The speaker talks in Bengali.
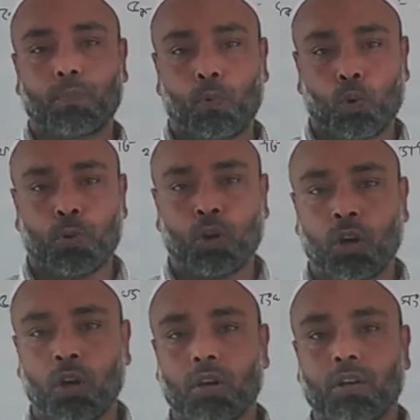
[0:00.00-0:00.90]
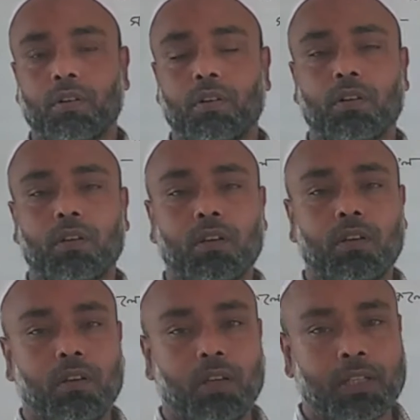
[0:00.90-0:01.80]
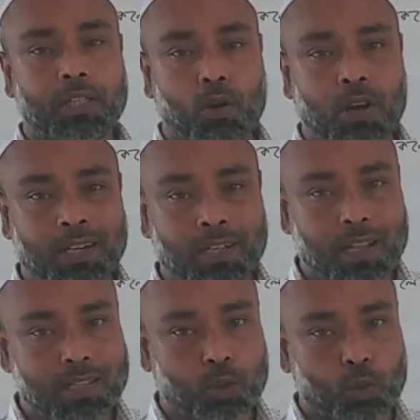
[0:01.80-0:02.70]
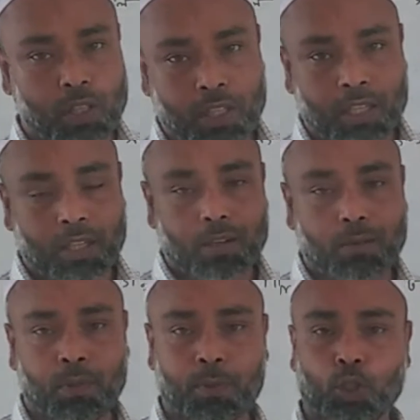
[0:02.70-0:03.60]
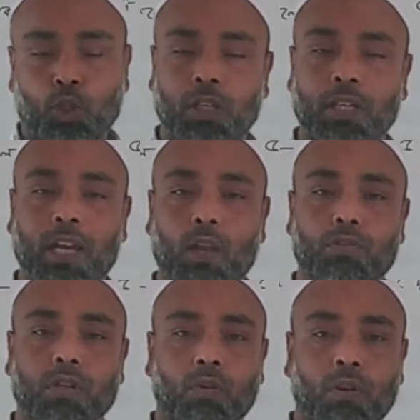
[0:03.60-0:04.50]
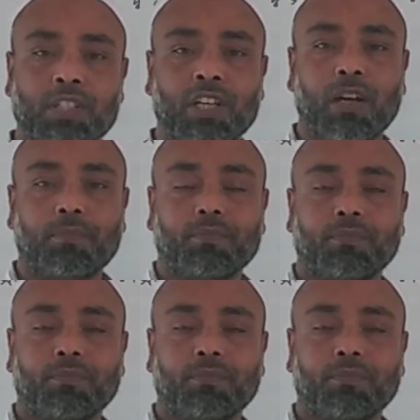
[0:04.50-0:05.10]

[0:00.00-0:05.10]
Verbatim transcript: পূর্ব একটি অনলাইন ক্লাসে তোমাদের বিভাজ্যতা নিয়ে আলোচনা করেছিলাম